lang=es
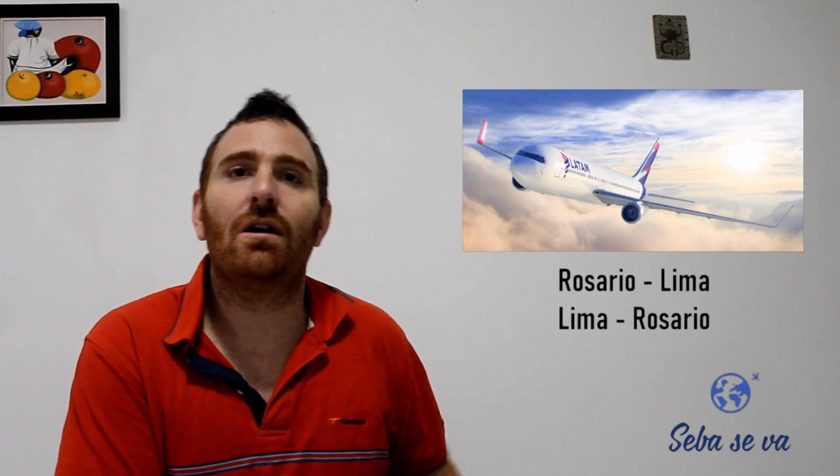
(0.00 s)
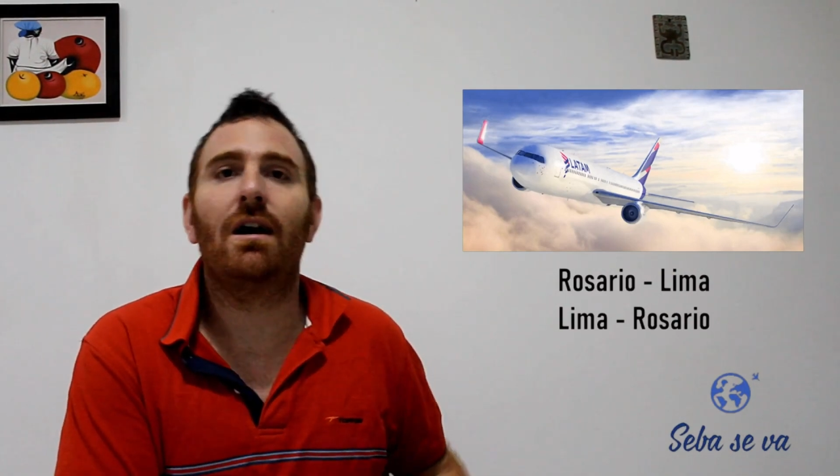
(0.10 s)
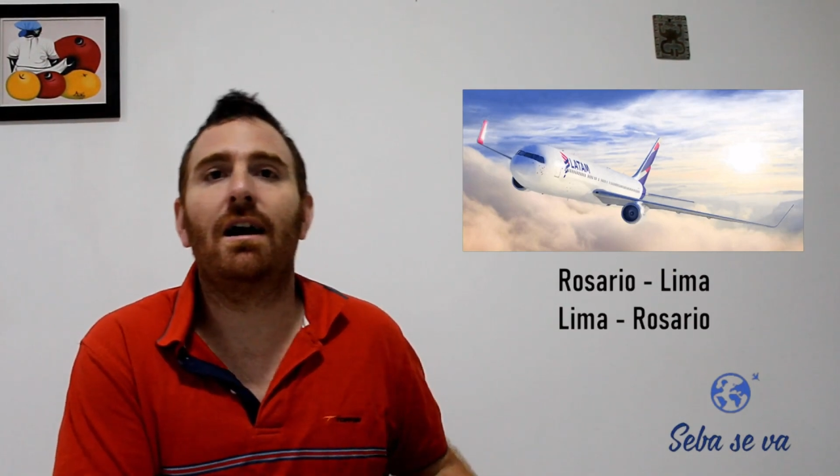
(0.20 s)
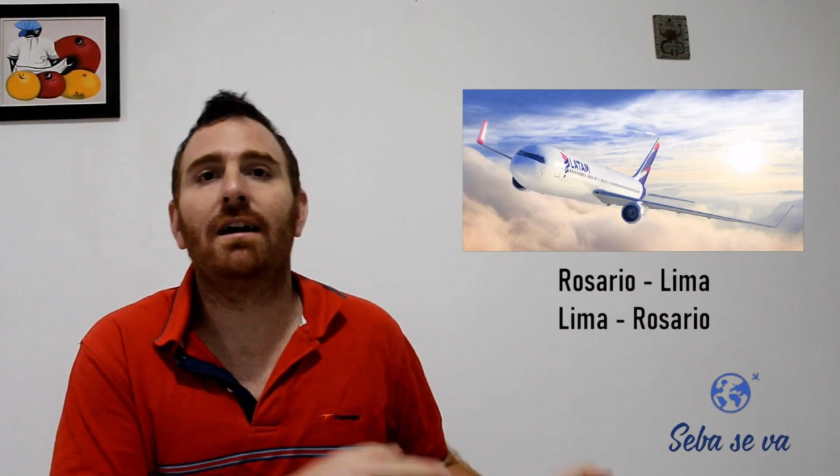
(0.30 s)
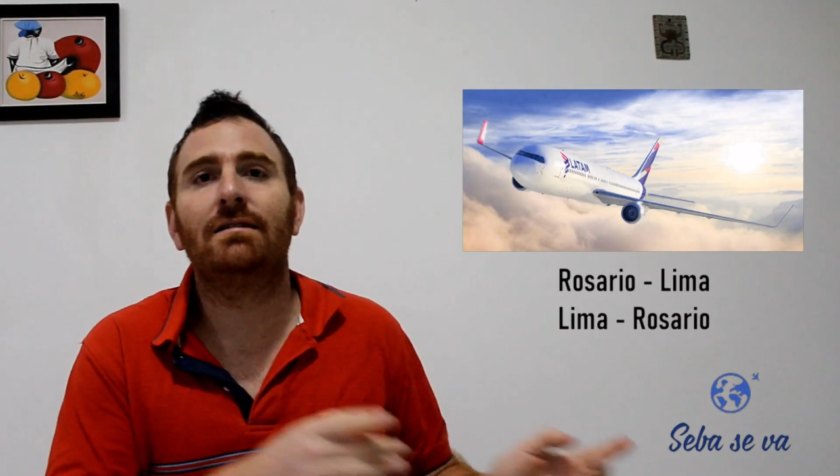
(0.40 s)

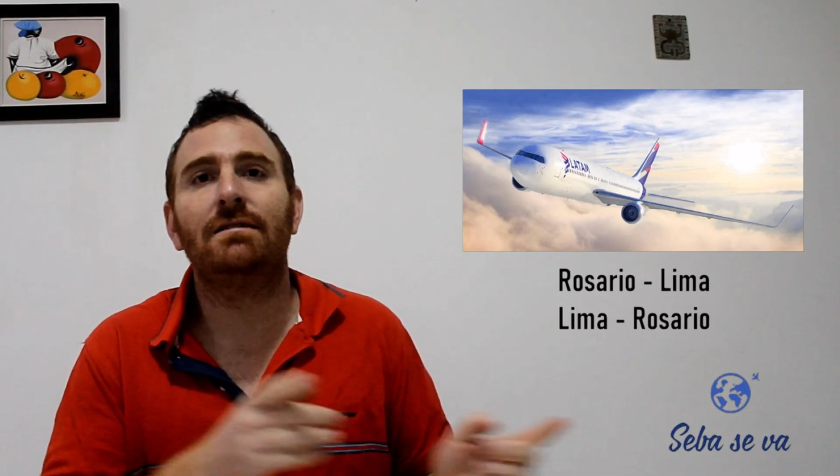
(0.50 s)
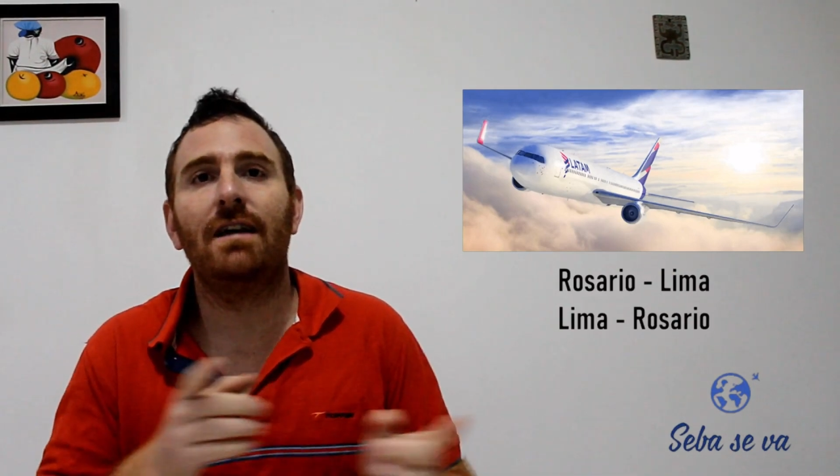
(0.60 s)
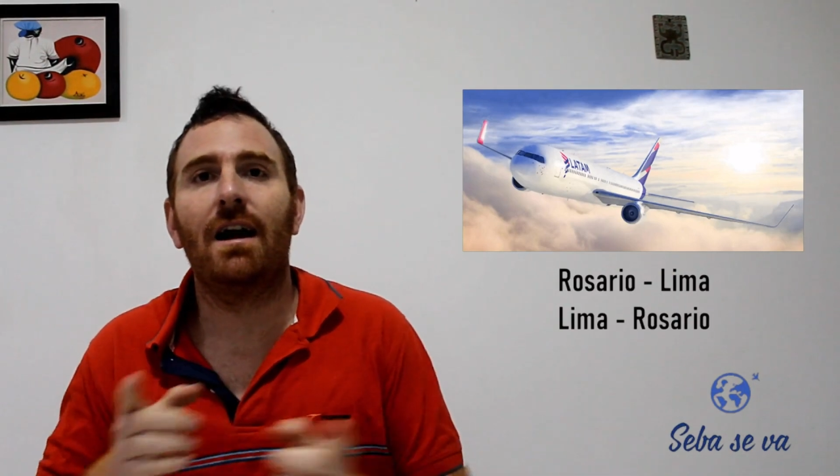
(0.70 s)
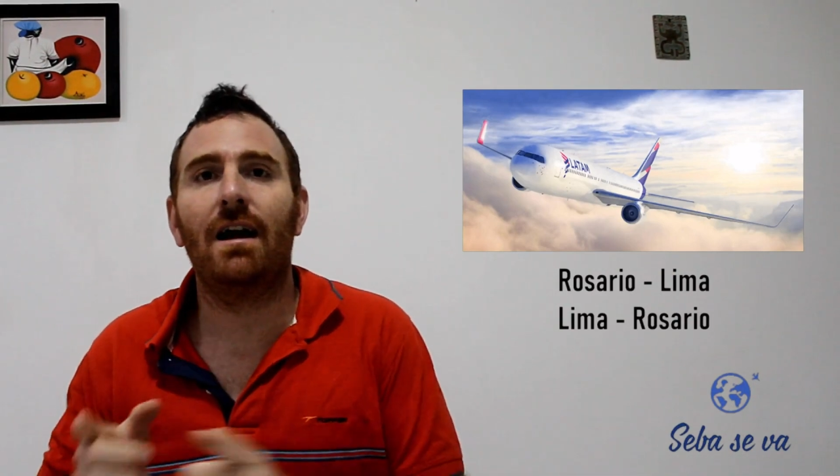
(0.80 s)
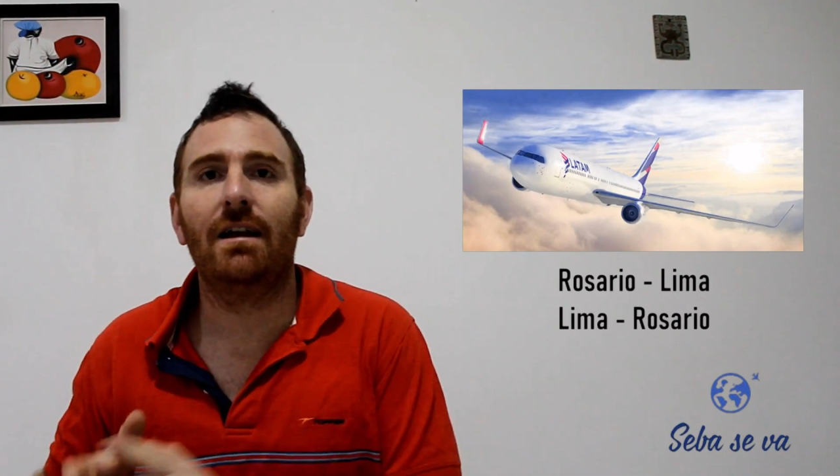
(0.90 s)

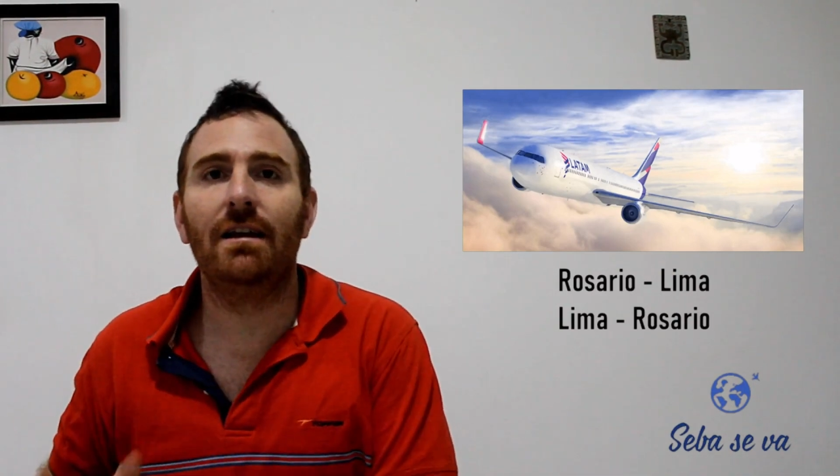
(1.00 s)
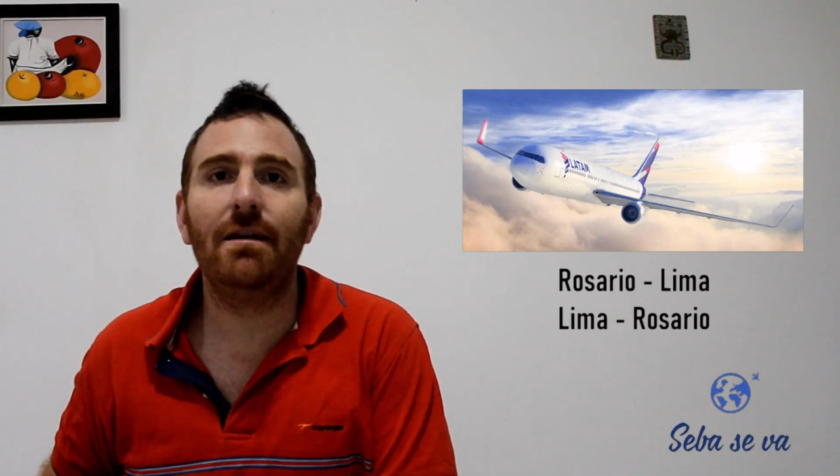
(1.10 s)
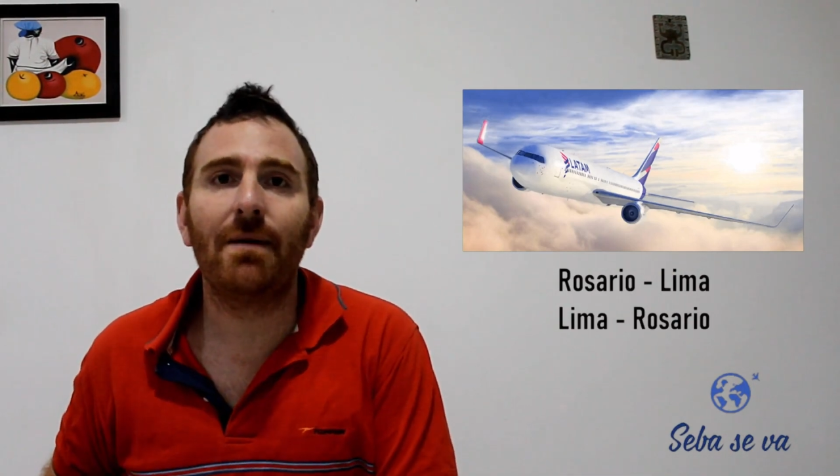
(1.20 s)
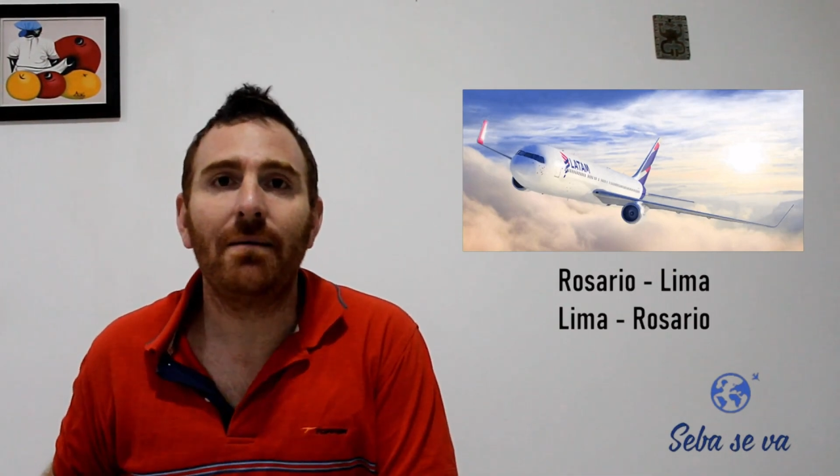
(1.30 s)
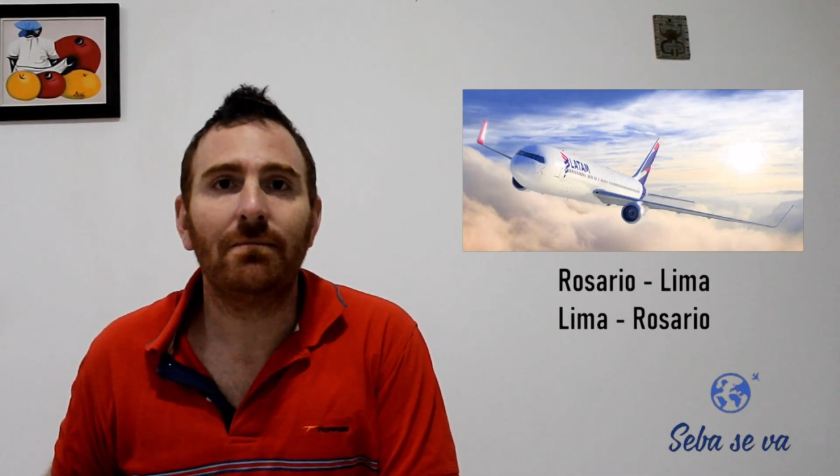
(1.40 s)
hacia
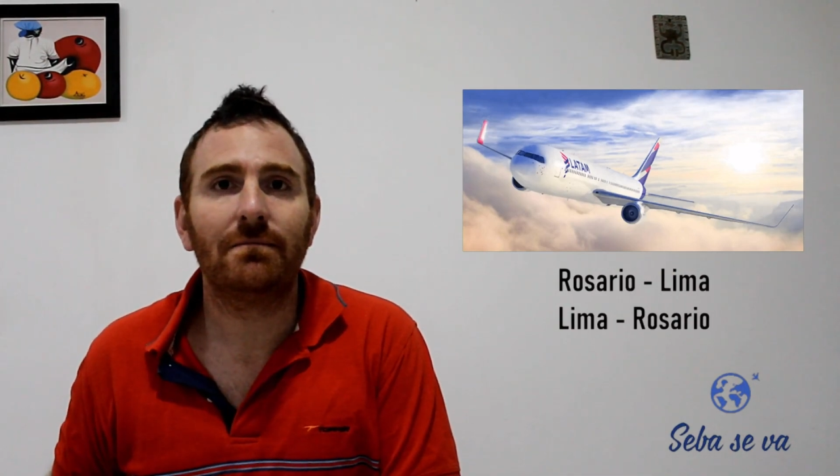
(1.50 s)
Lima,